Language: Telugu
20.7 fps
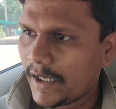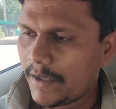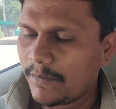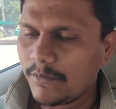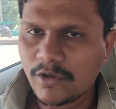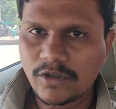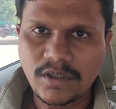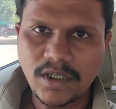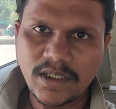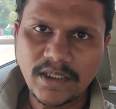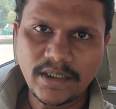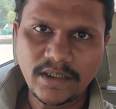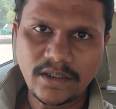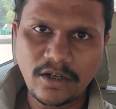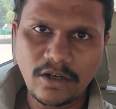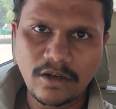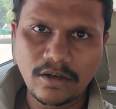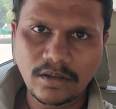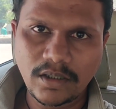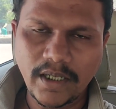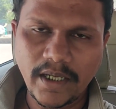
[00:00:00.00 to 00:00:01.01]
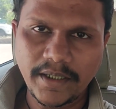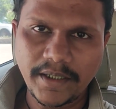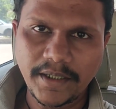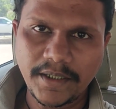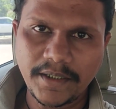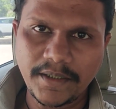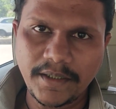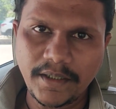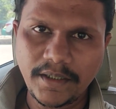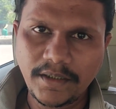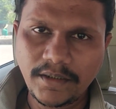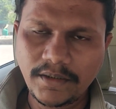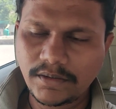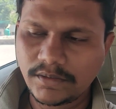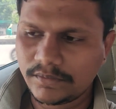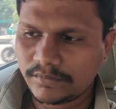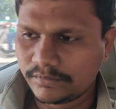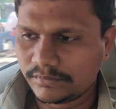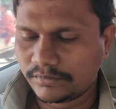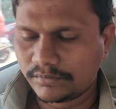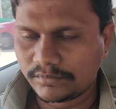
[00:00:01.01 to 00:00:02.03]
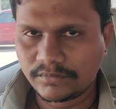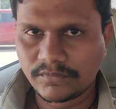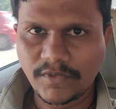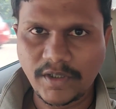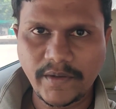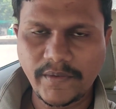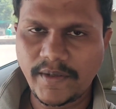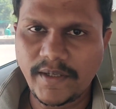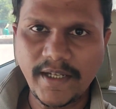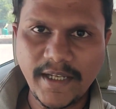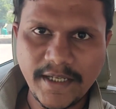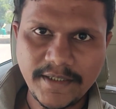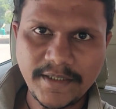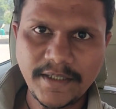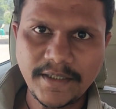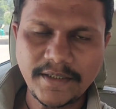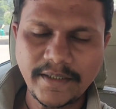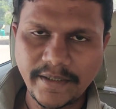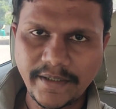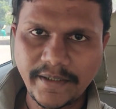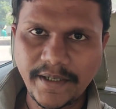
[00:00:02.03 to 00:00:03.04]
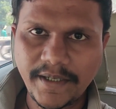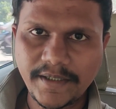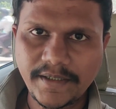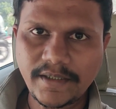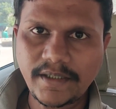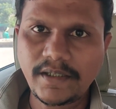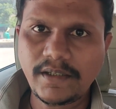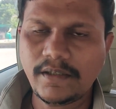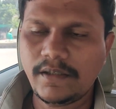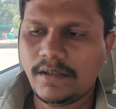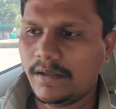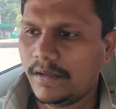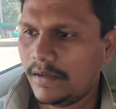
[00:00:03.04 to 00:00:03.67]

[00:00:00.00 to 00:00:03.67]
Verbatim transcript: టైం వచ్చేసి త్రీ ఓ క్లాక్ అయింది వెళ్ళేసి తినేసి